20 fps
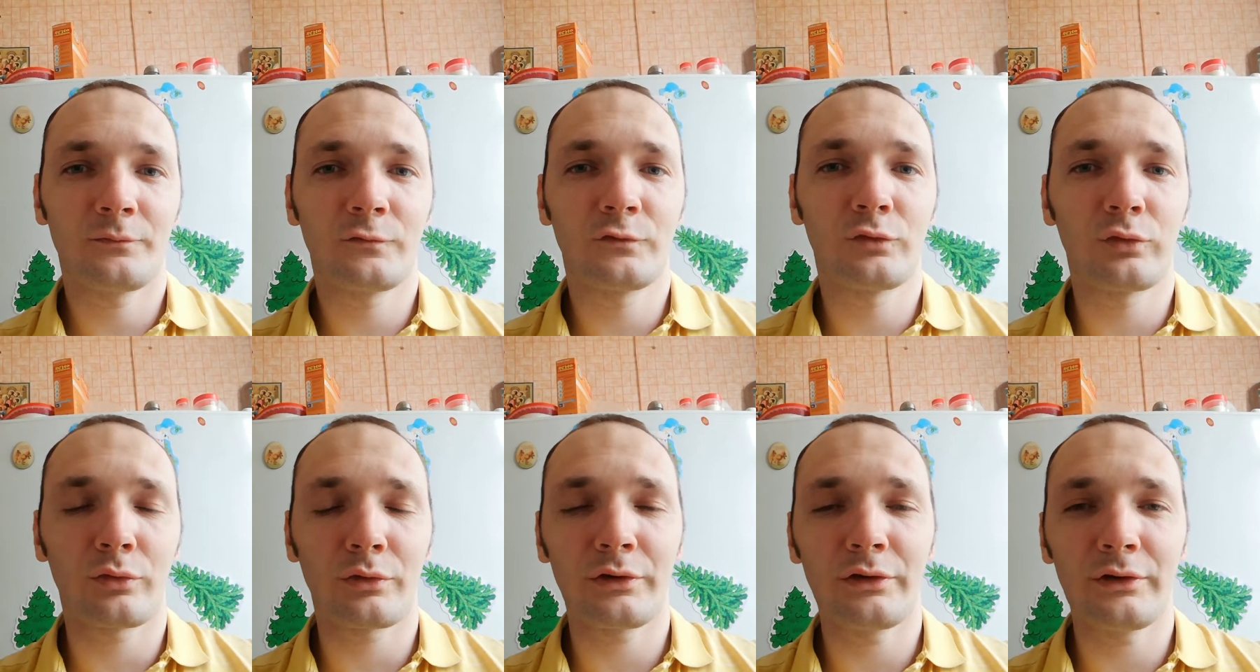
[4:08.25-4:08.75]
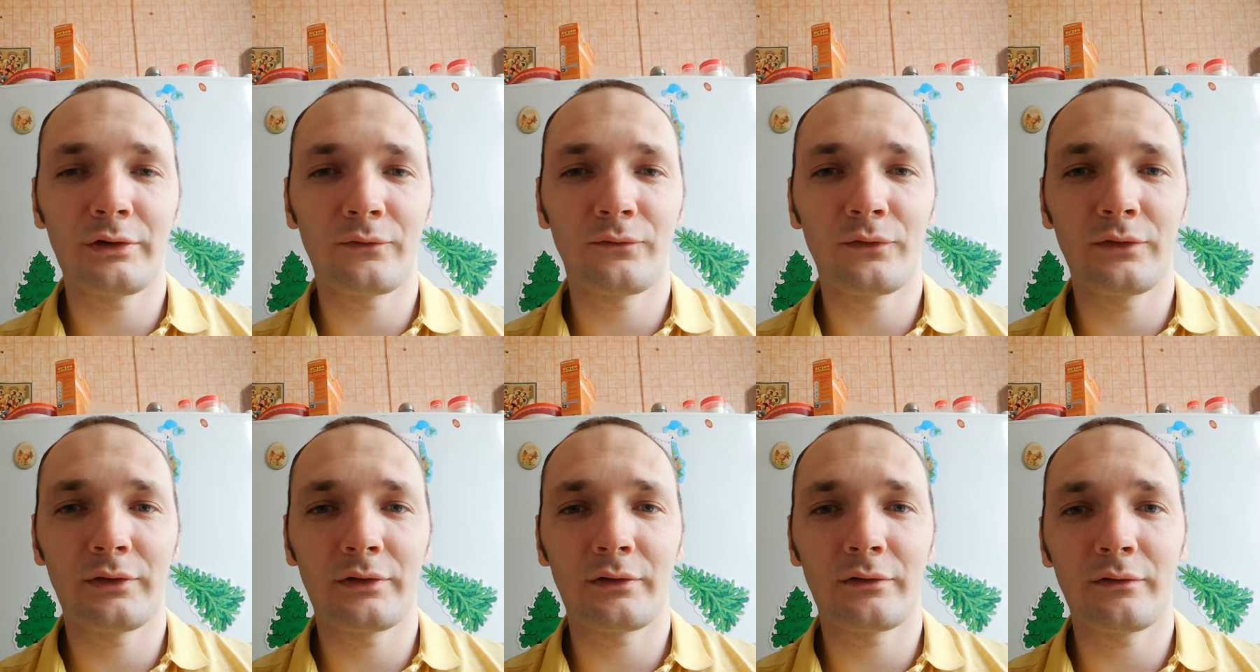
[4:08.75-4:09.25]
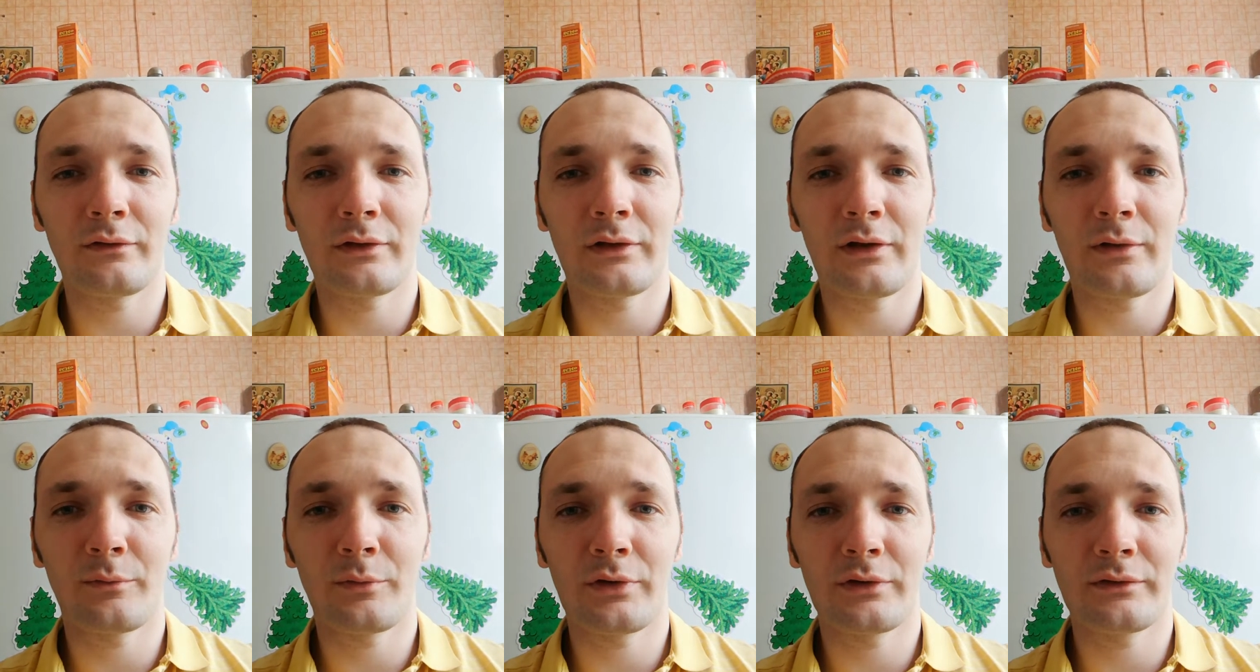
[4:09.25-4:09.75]
турнир выиграла
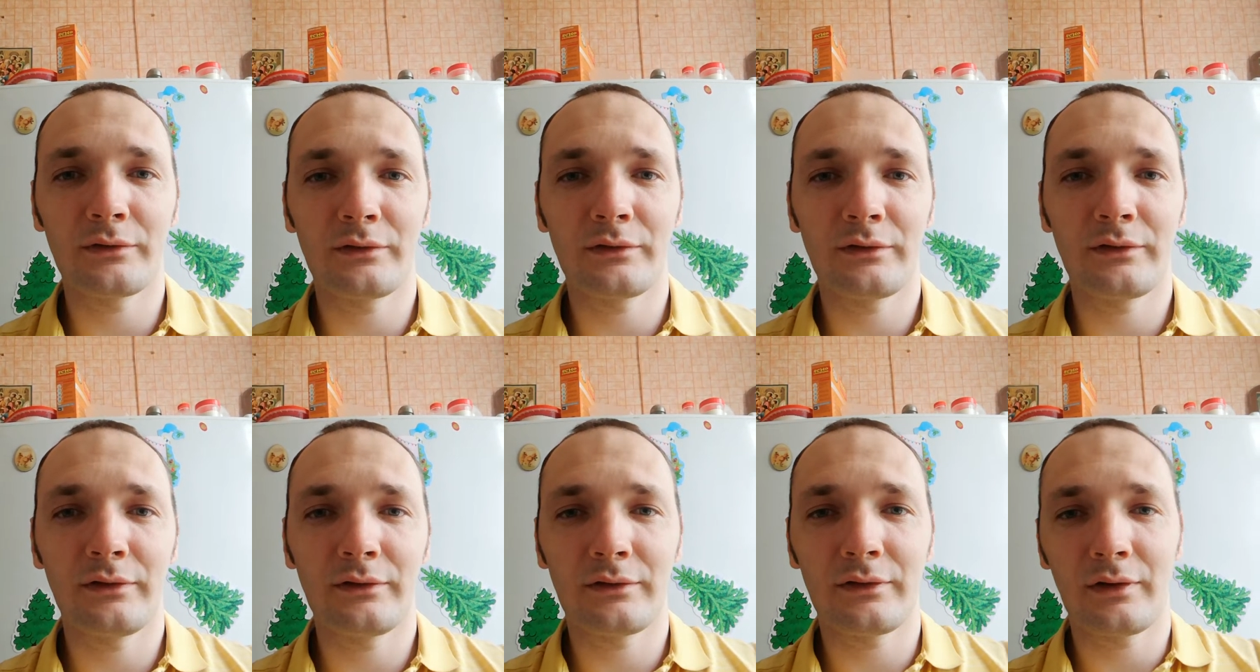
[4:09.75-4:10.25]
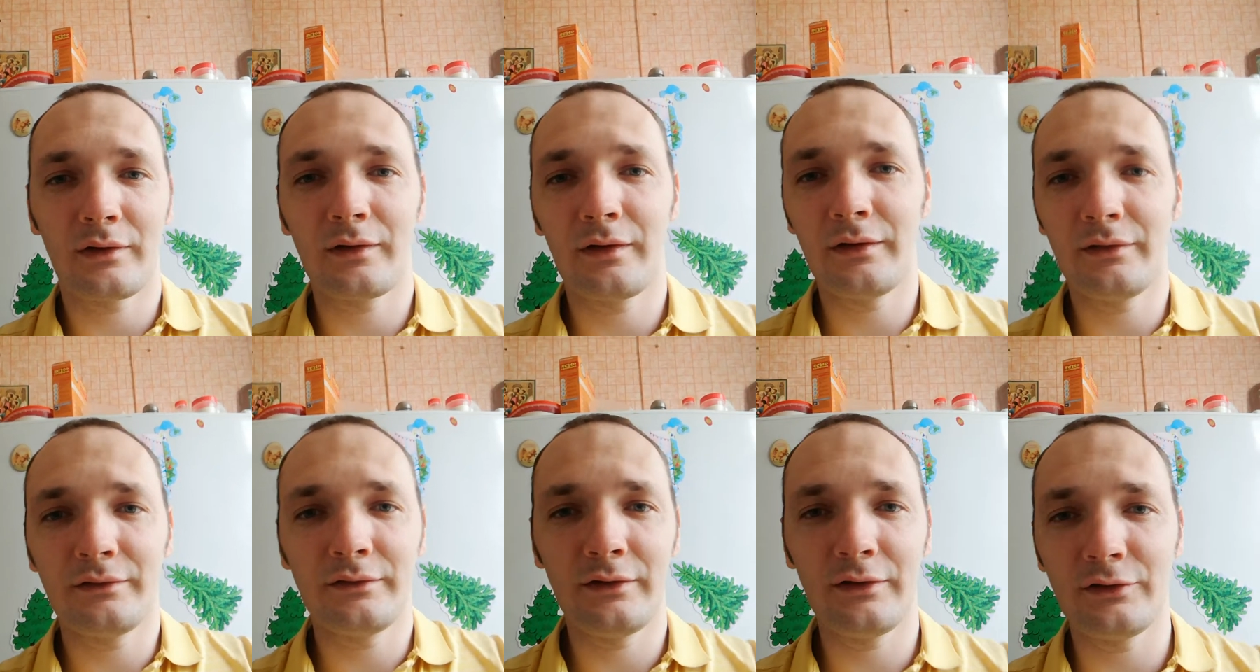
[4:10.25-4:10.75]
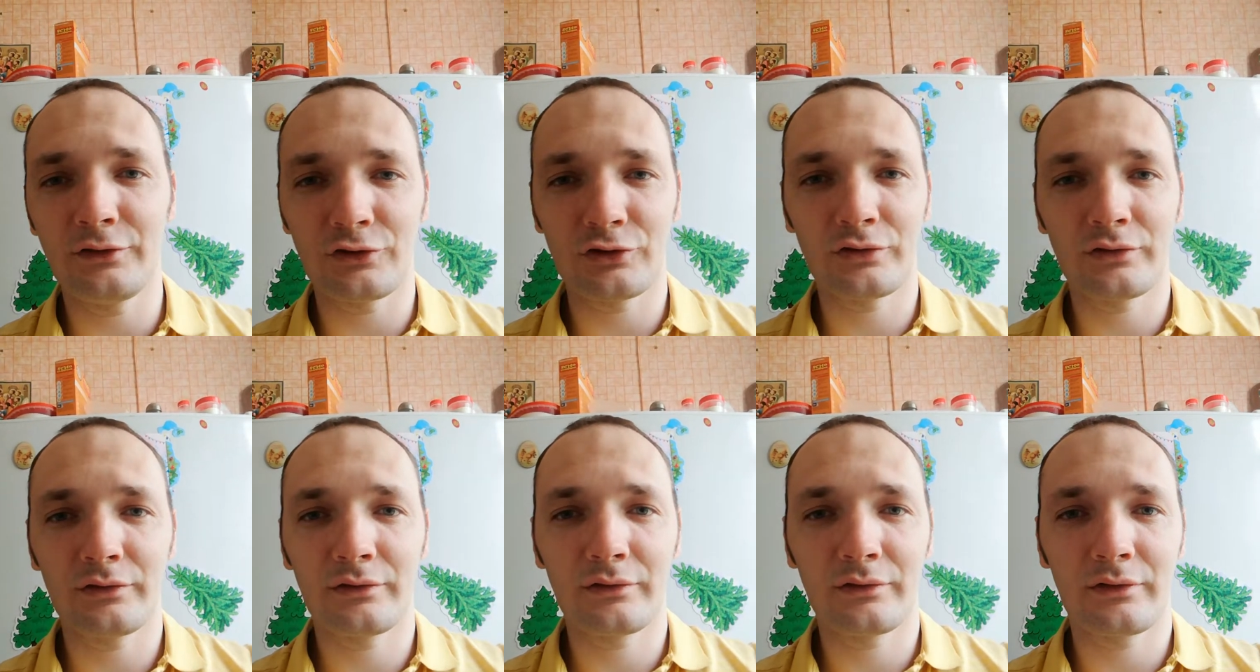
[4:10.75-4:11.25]
команда не такая денежная,